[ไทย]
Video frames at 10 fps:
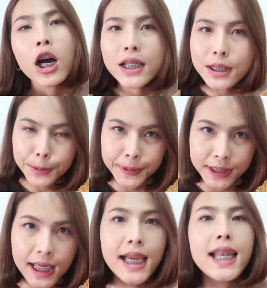ข้อที่สิบ
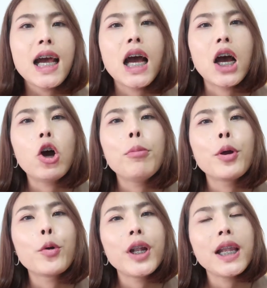สี่นะคะออย
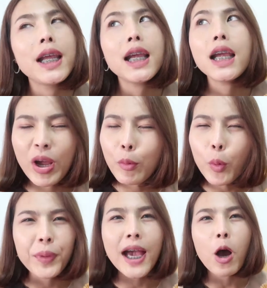เป็นคนที่ไว้ผ
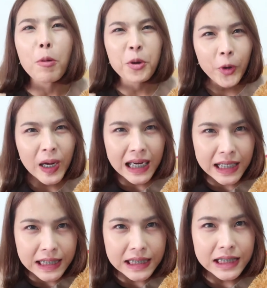มยาวไม่ค่อย
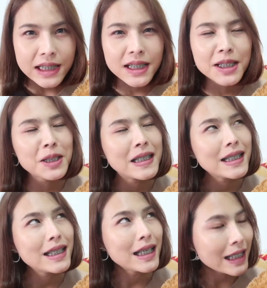คือ
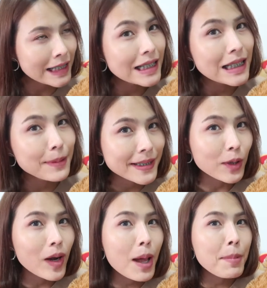คือภา
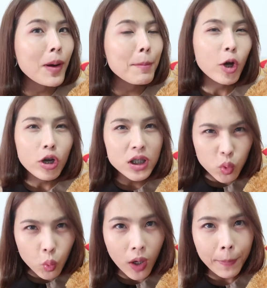ษาโคราชแปลว่าไม่ค่อย
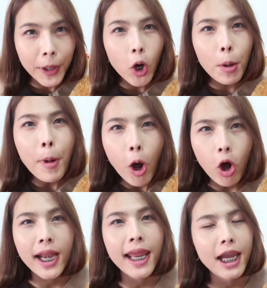สวยไม่ค่อยเหมาะ
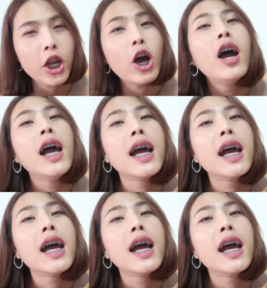อะไรอย่างงี้เนาะ